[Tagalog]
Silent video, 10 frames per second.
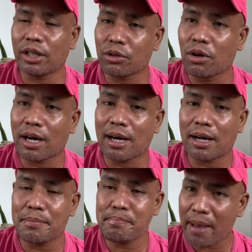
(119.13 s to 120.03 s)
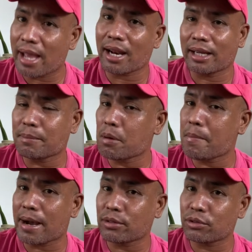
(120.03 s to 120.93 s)
Itong uh, pera na
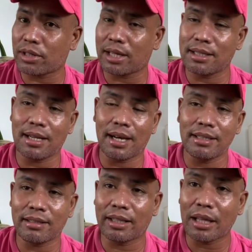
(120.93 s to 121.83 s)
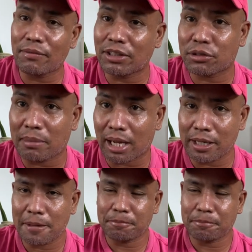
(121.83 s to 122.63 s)
pumapasok sa kanila is uh, devil's money.